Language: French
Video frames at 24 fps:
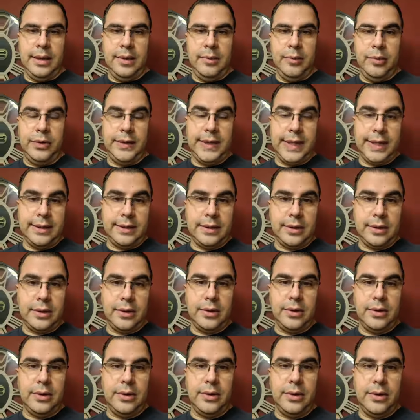peut-être
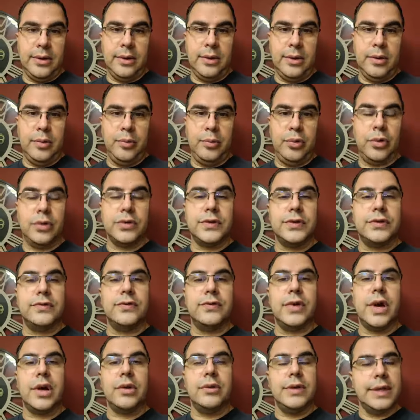euh, pour
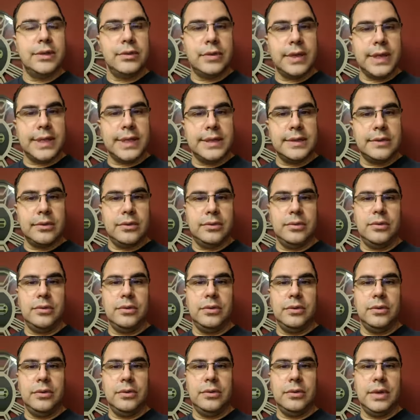recevoir une éducation,
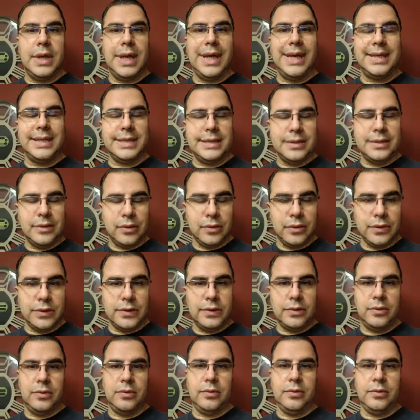une
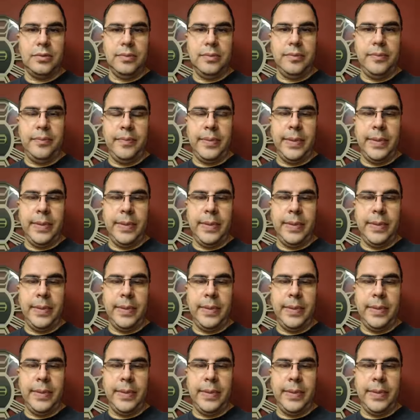instruction